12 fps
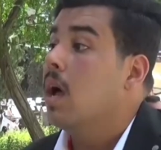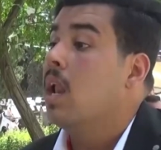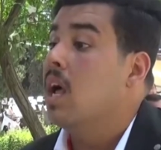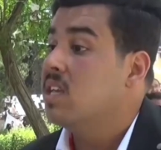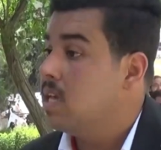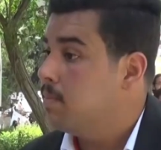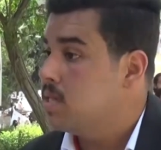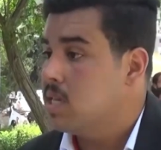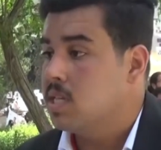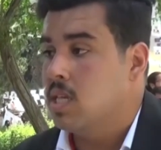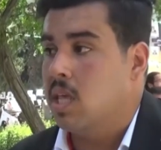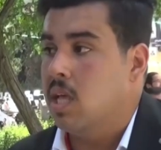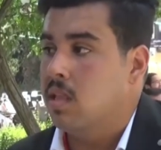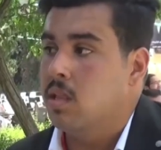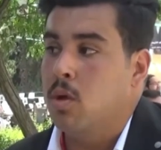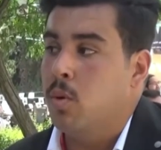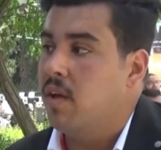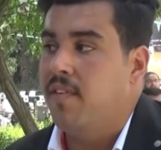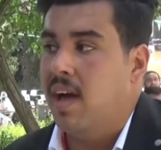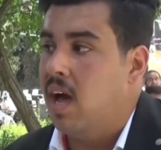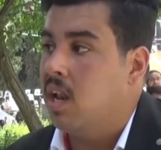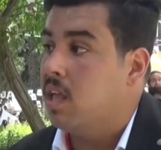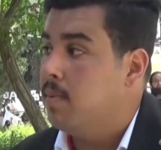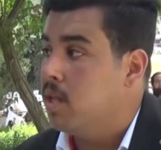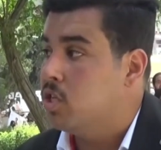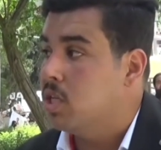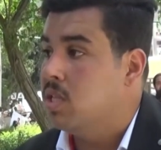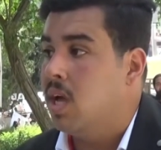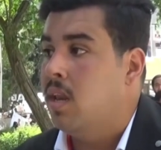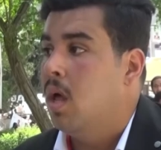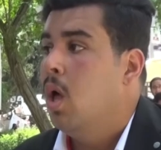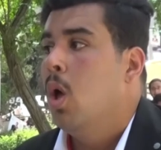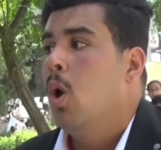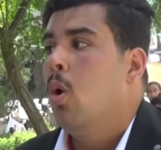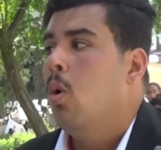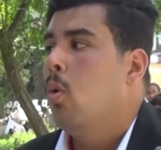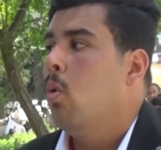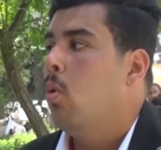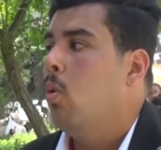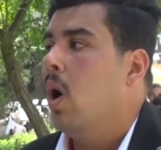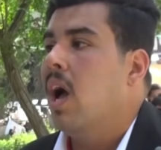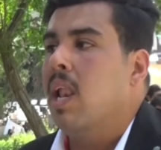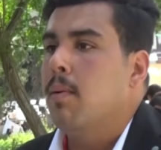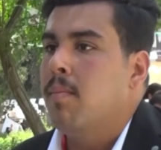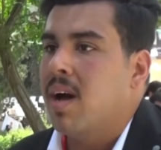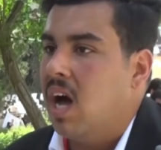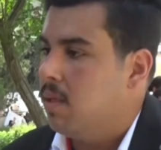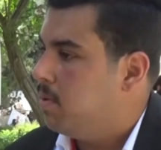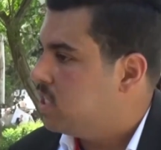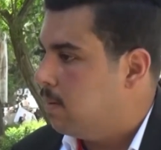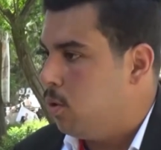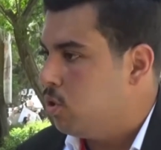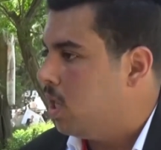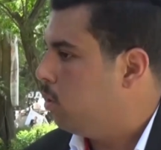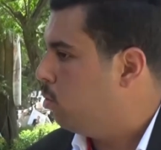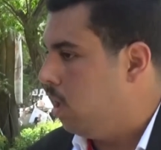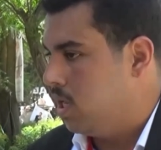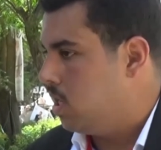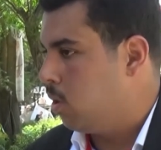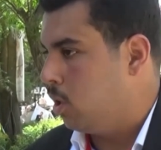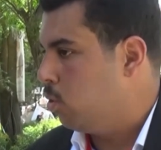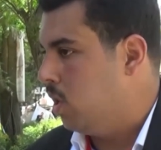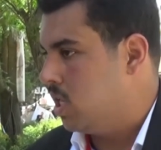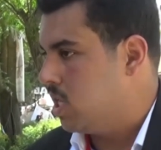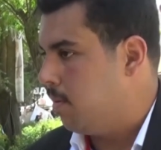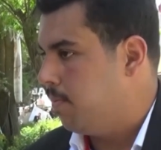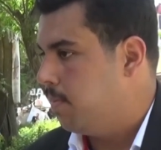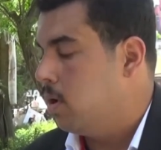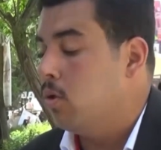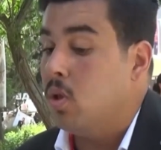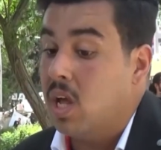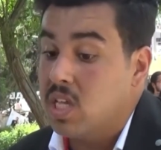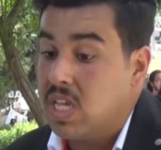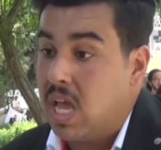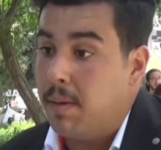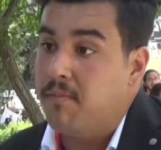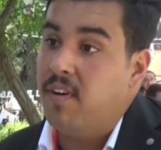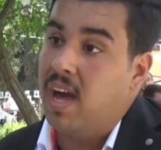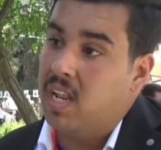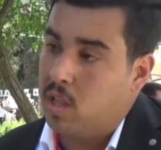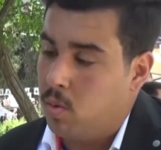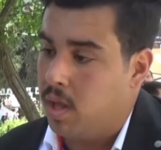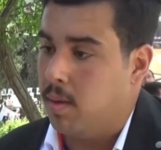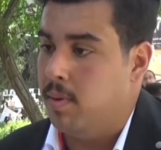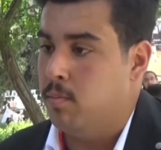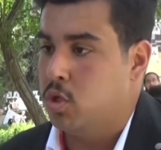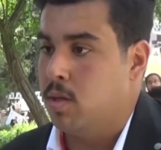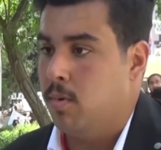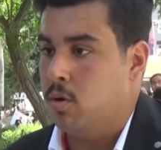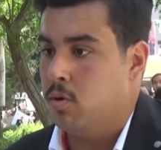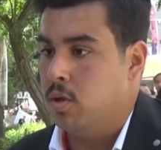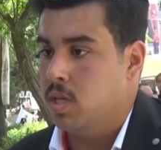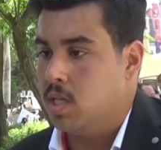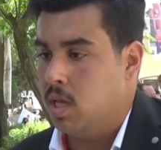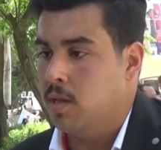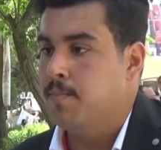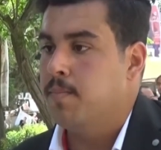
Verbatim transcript: الأحزاب السياسية دورها فعال كبير جدا واغلب المقاعد بالجامعه الاردنيه تكون راح تكون احزاب لانه الاحزاب فعلت ادوارها بالمجتمع الاردني صحيح